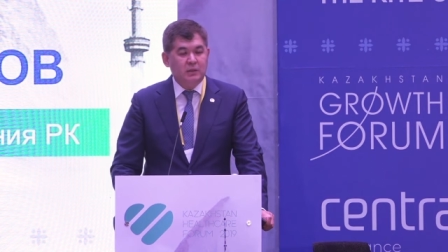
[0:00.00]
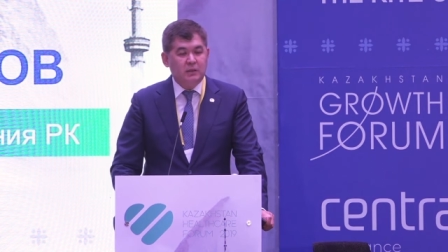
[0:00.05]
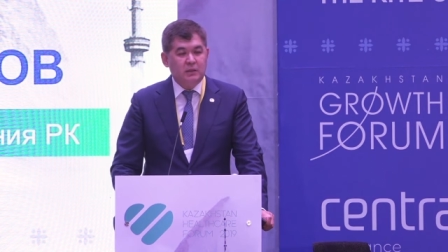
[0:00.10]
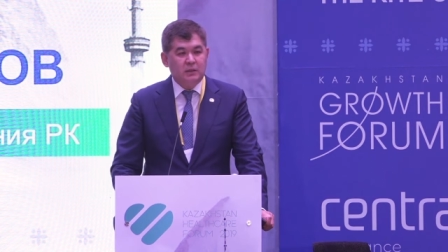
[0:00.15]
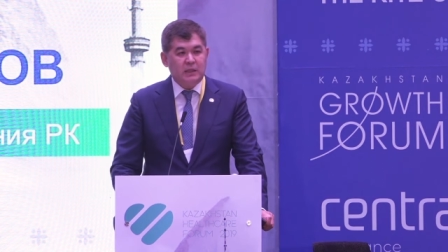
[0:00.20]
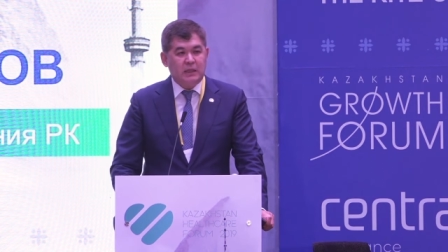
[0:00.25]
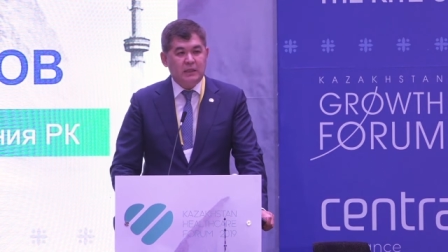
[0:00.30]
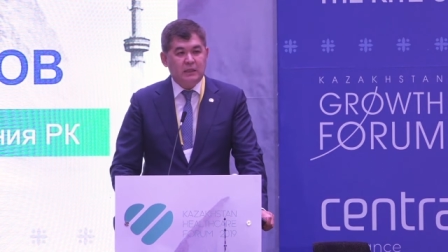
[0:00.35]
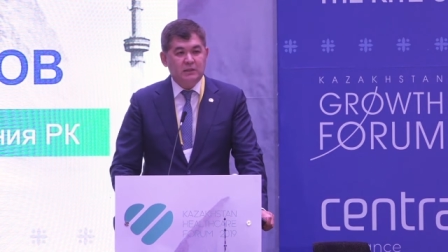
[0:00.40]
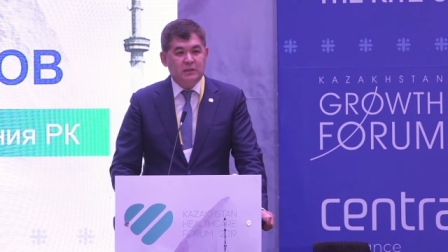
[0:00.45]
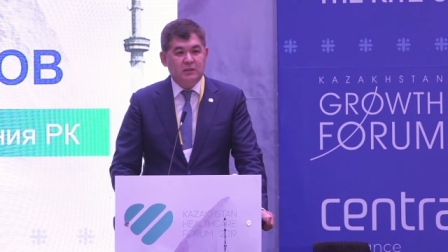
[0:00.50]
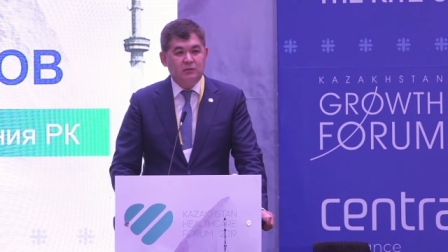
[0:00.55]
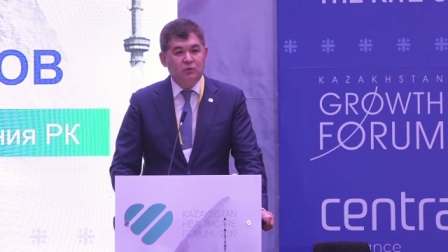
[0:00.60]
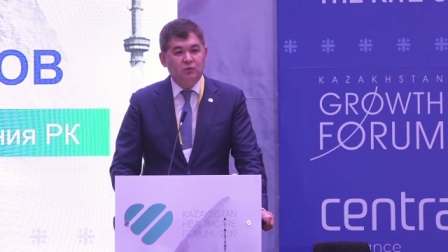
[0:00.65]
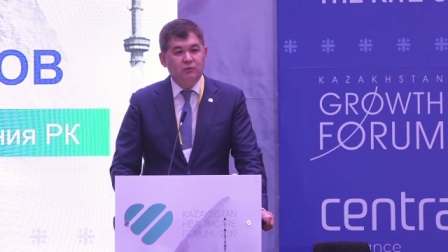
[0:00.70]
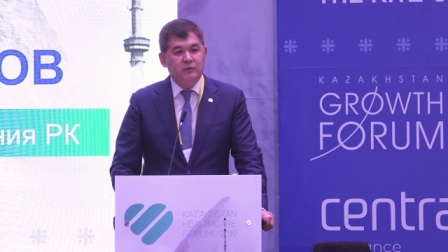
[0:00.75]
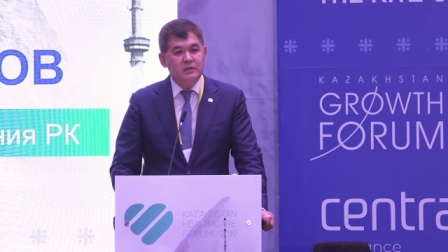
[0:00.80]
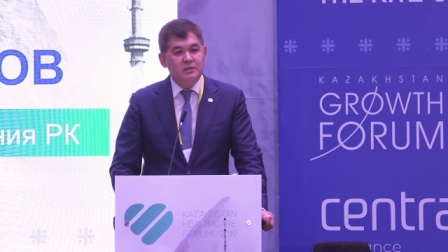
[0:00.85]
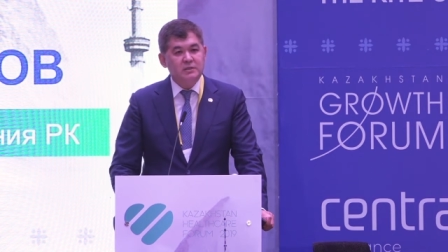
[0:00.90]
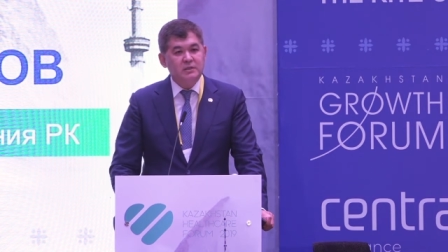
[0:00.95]
как она,
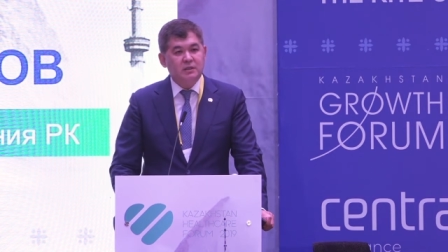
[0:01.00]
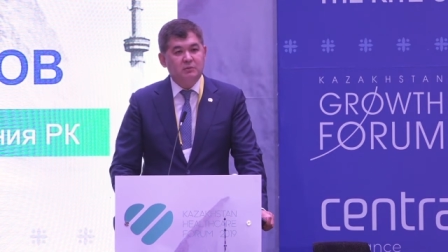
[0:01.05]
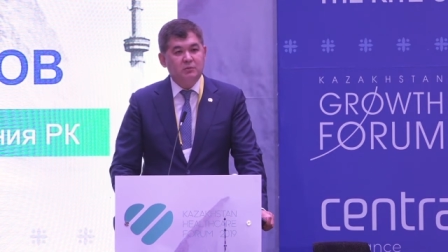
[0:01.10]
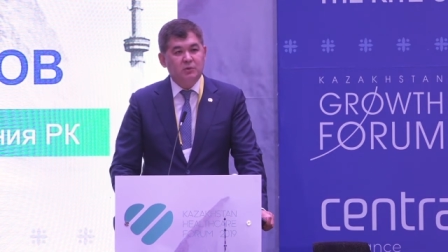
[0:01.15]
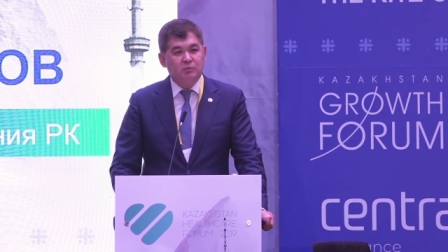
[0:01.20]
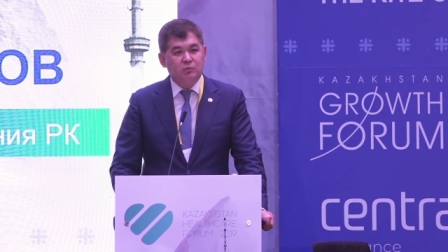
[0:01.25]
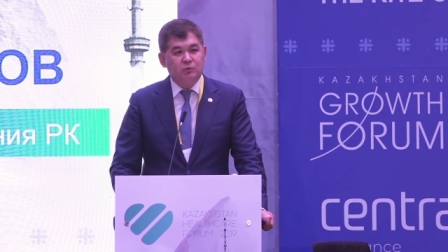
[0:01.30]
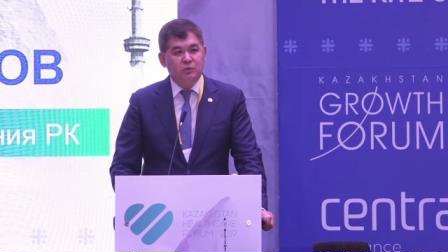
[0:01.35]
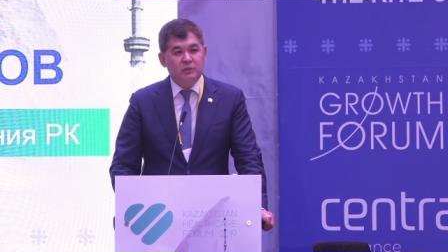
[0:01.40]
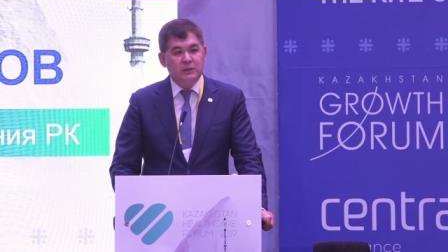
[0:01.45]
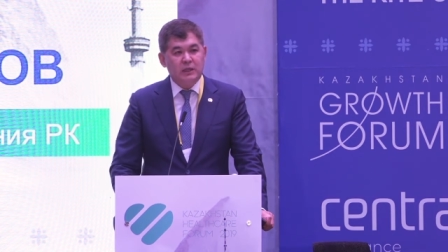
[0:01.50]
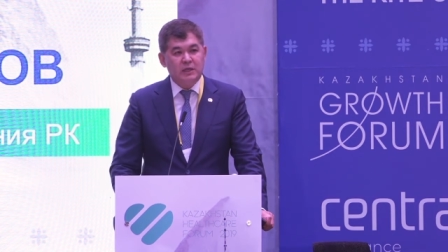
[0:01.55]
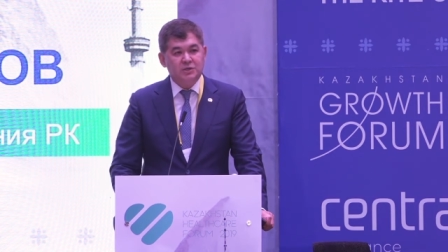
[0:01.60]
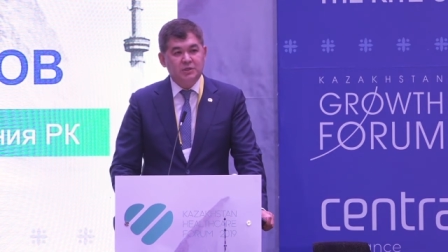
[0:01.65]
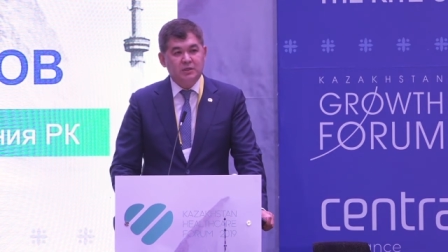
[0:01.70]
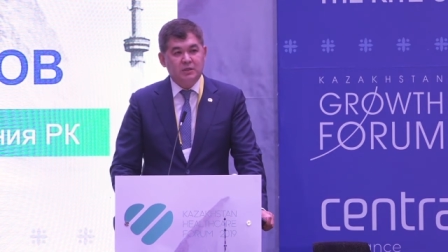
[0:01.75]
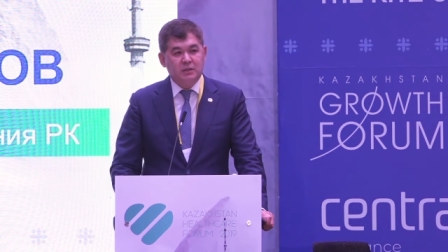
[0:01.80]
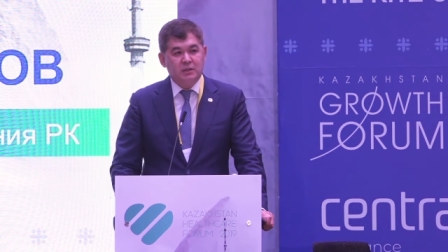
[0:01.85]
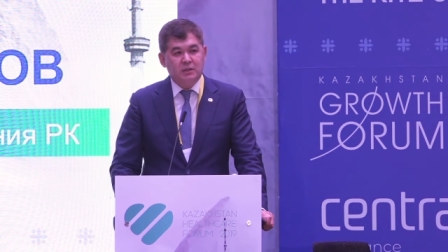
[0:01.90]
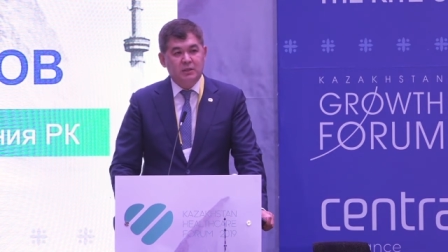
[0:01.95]
новая система, будет
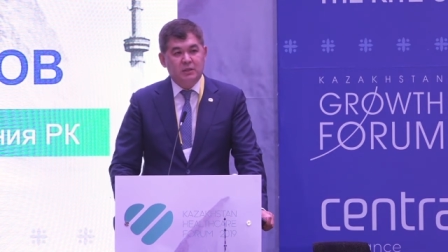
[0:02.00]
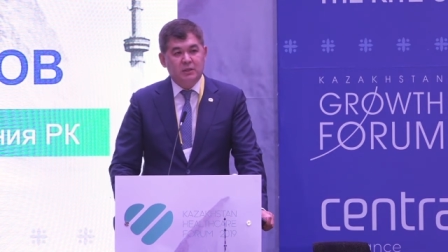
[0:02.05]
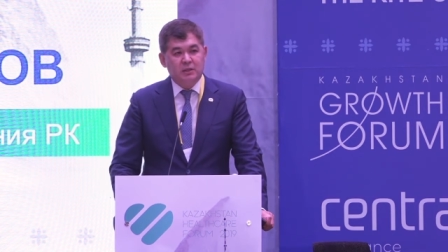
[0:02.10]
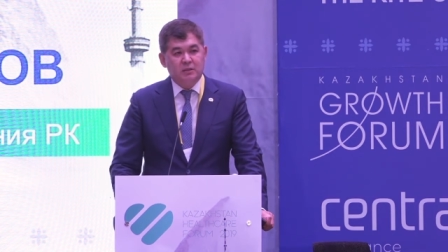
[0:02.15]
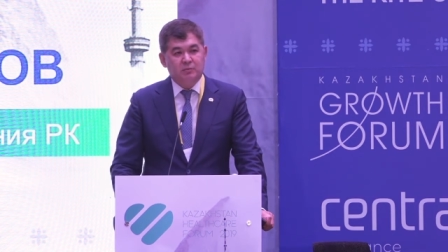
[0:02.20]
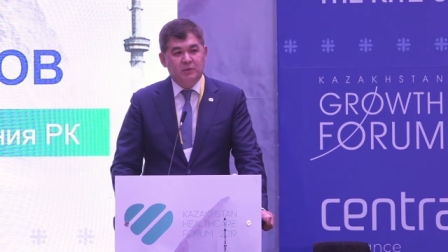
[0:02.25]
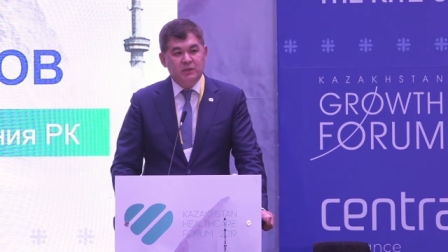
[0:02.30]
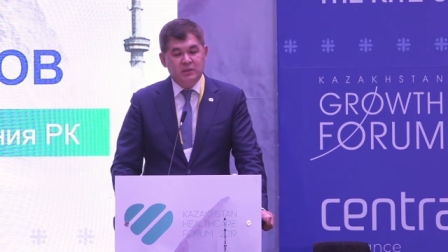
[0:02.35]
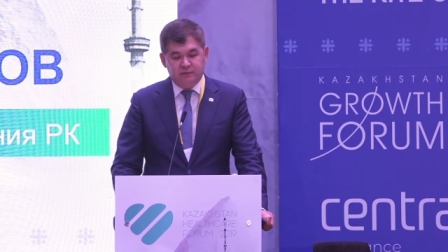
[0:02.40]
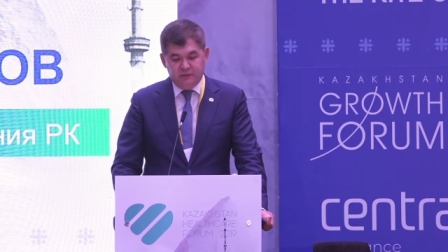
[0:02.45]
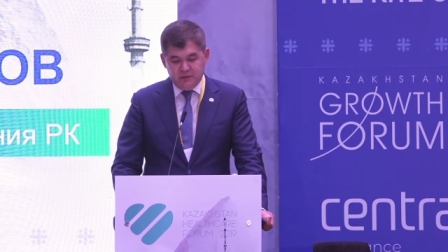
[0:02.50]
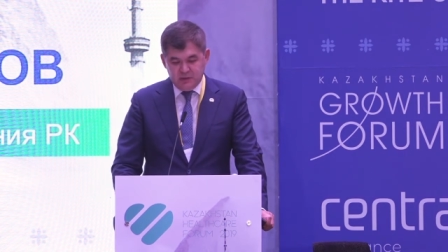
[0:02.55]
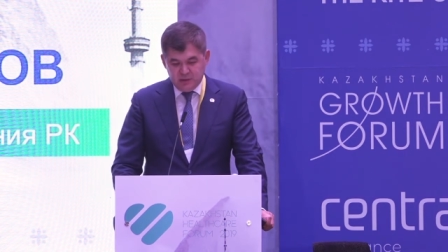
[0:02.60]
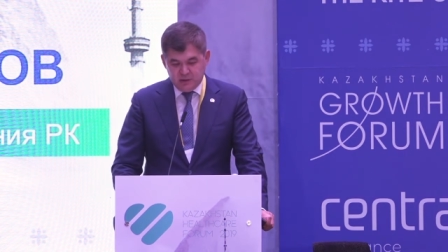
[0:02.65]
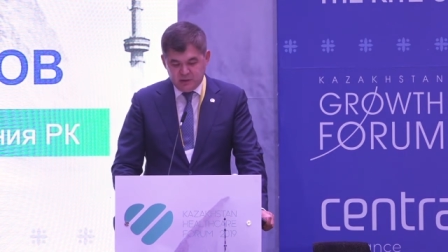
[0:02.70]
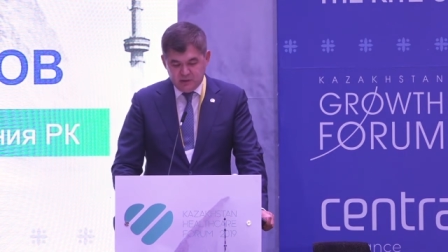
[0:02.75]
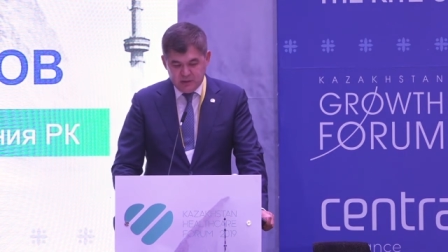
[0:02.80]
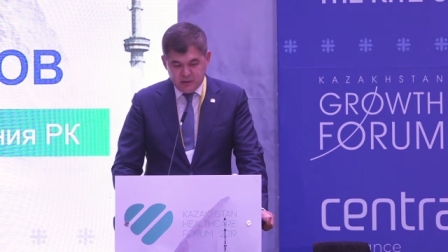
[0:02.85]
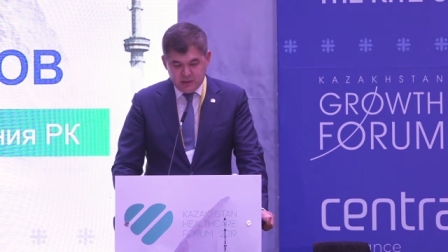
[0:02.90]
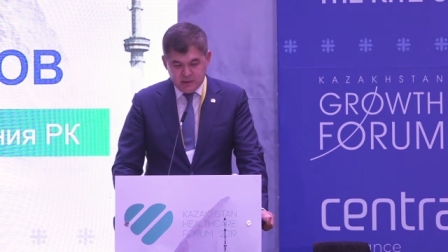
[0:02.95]
дальше
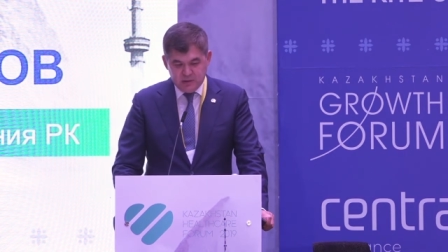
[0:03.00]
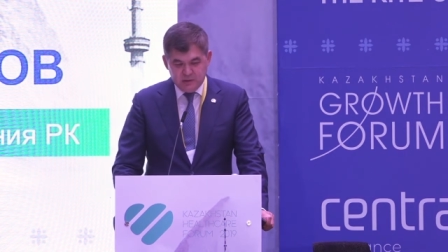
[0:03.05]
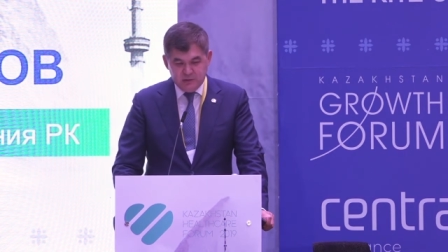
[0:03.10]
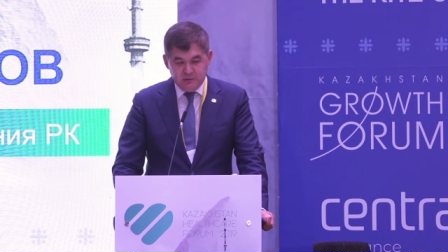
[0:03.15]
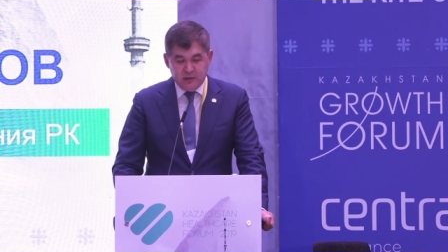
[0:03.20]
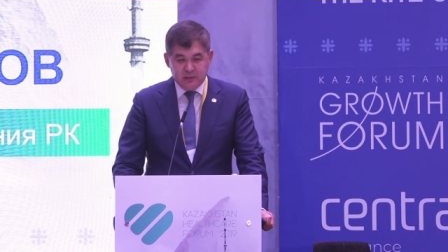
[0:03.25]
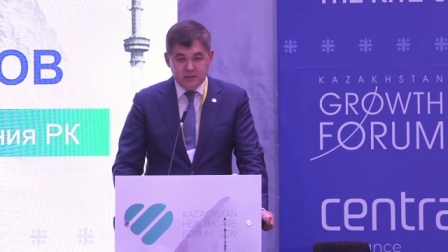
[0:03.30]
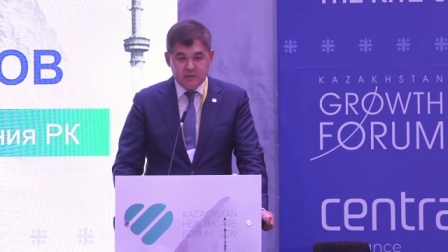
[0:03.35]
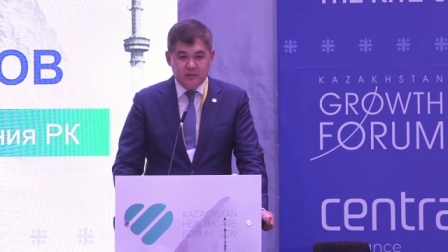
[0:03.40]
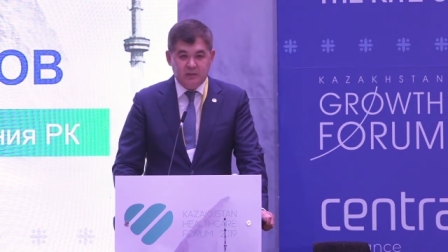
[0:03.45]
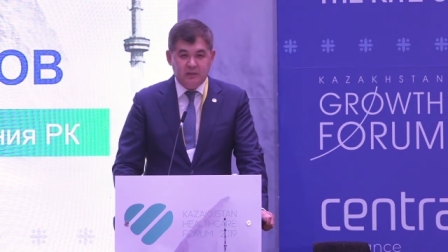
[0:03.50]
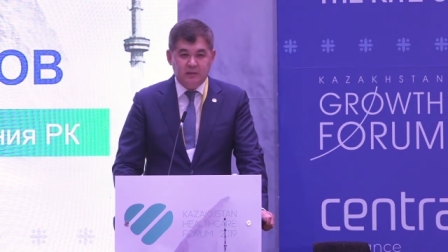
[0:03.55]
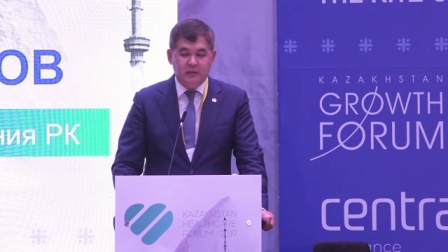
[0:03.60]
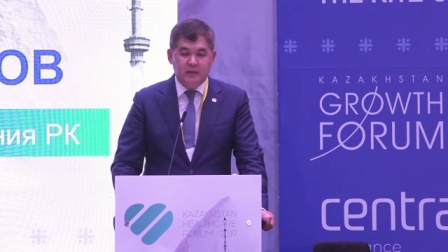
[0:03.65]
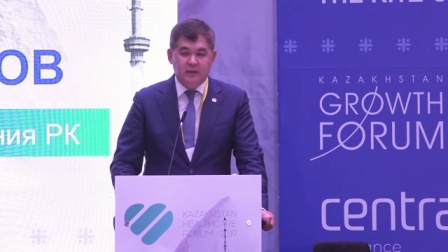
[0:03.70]
модифицироваться, развиваться.